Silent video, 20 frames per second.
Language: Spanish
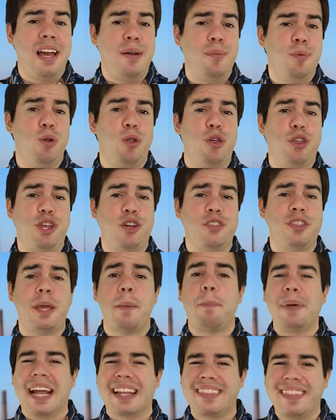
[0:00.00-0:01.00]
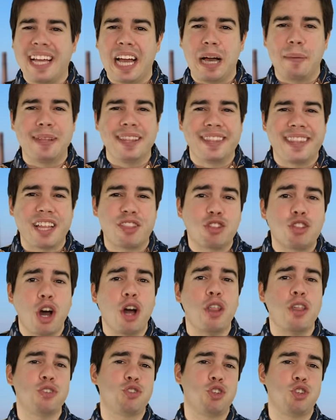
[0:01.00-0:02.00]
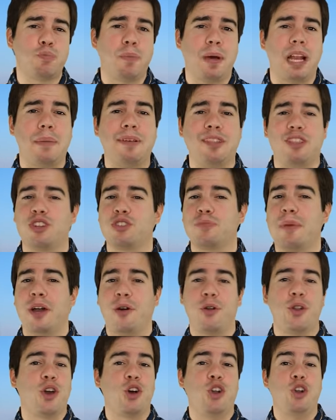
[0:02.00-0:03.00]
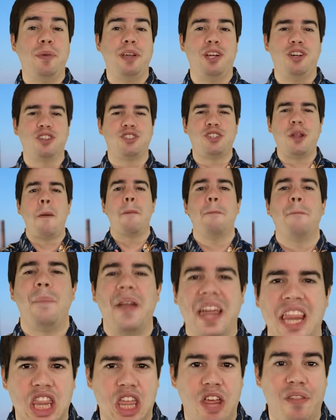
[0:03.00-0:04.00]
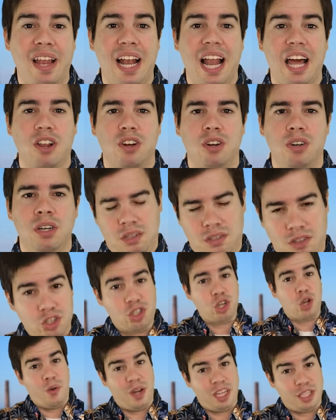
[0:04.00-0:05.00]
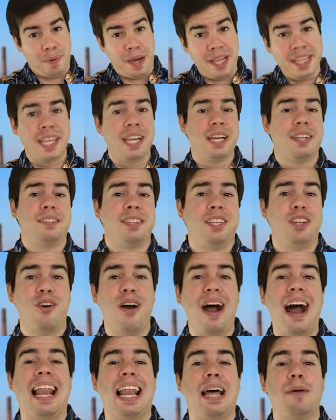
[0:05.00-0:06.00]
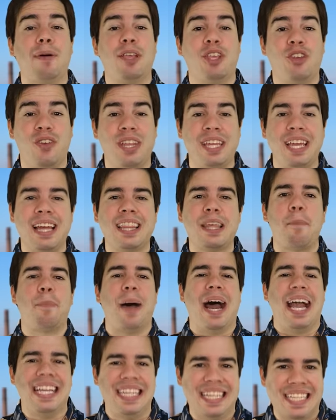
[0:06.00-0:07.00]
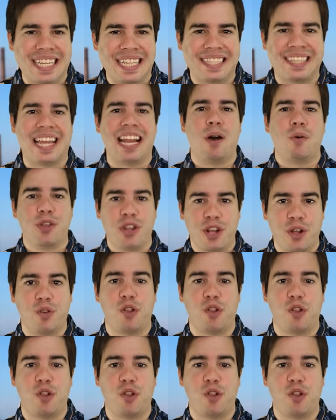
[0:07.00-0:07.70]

La evolución de prácticamente todos sus parámetros macroeconómicos vence de largo no solo a España, sino a la mayoría de países de la Unión